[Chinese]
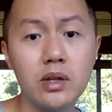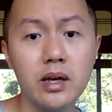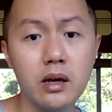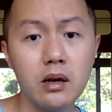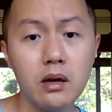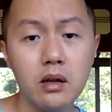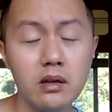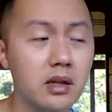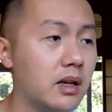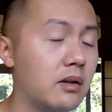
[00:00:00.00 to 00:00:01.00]
地。
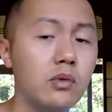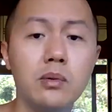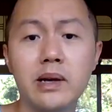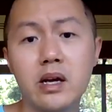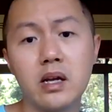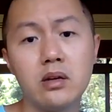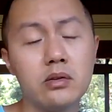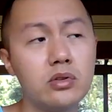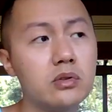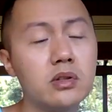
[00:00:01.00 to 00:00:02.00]
你我们看
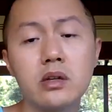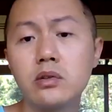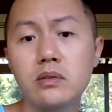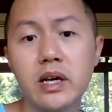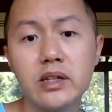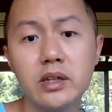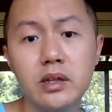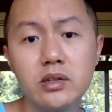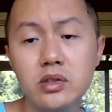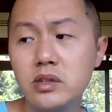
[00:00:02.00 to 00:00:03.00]
到就是这个动态清
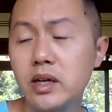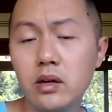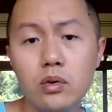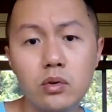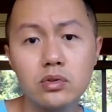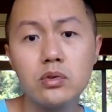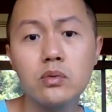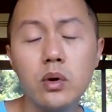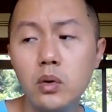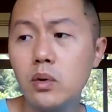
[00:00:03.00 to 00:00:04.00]
零之前哦，说
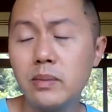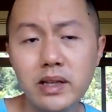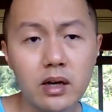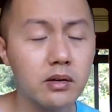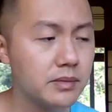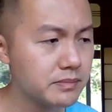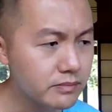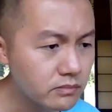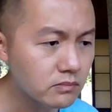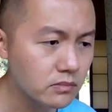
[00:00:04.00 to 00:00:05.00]
我我们要。
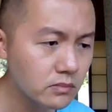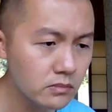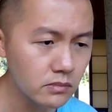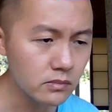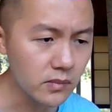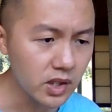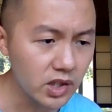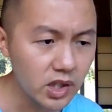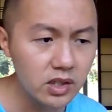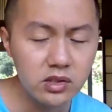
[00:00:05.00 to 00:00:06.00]

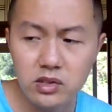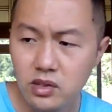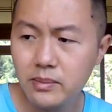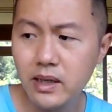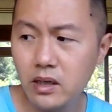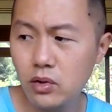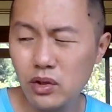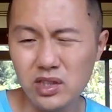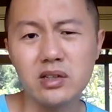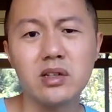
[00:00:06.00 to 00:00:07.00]
抑制什么
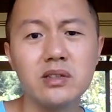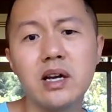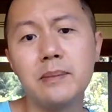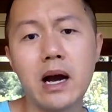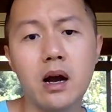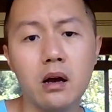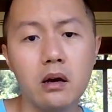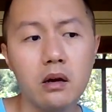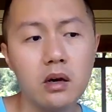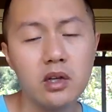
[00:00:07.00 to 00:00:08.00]
层层加码？
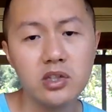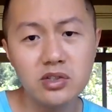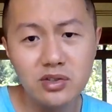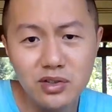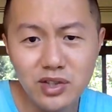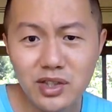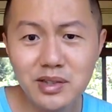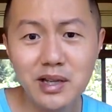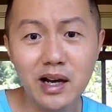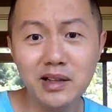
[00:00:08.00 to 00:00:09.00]
实
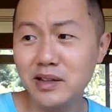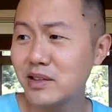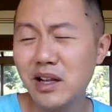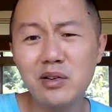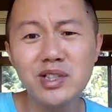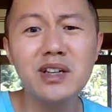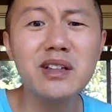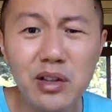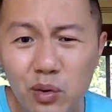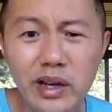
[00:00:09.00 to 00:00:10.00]
际上，你到现
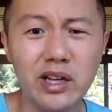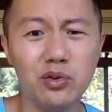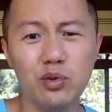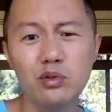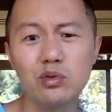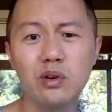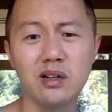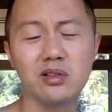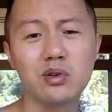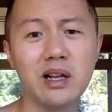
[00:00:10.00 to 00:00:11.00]
在都给鱼做
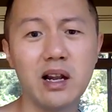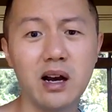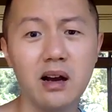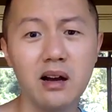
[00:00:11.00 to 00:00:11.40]
核酸了，